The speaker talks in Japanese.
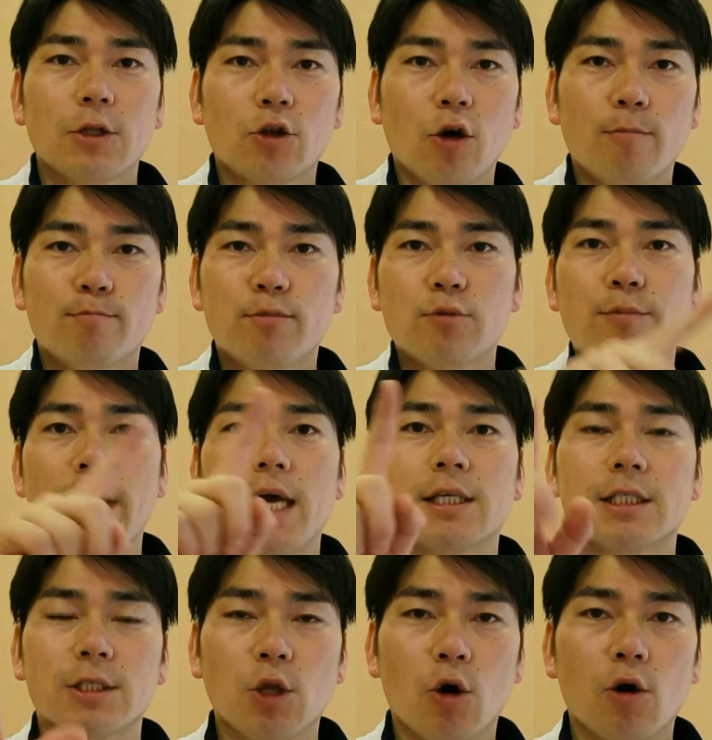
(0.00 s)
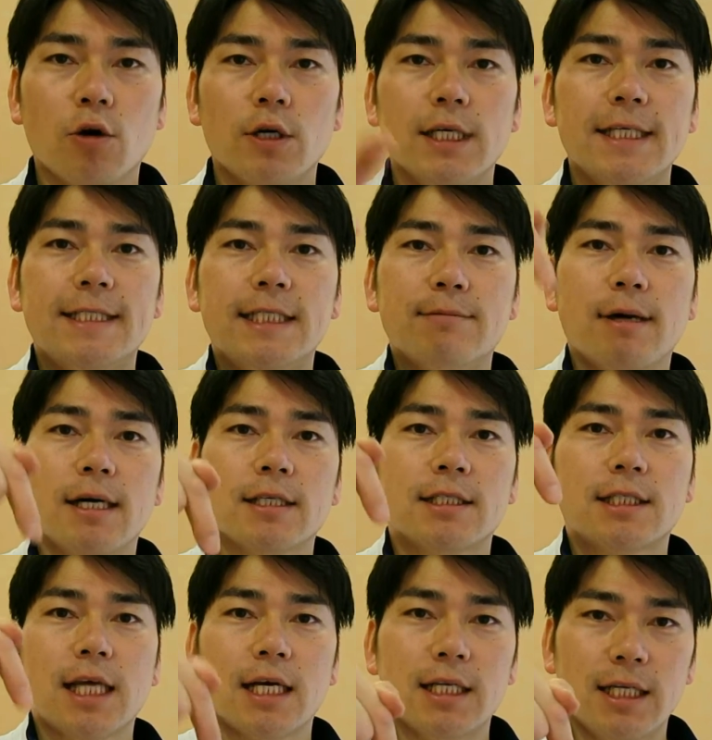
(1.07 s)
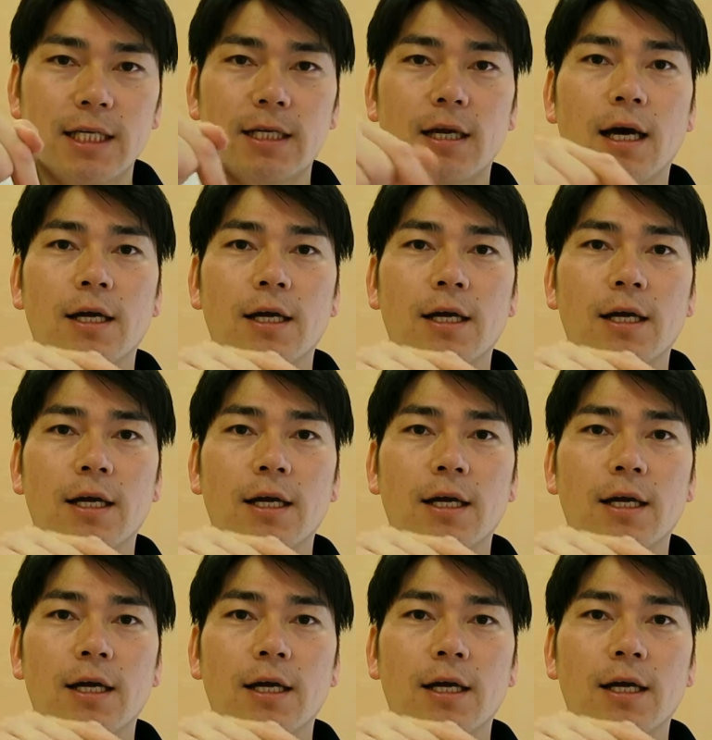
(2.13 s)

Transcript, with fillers: トップページの一番下に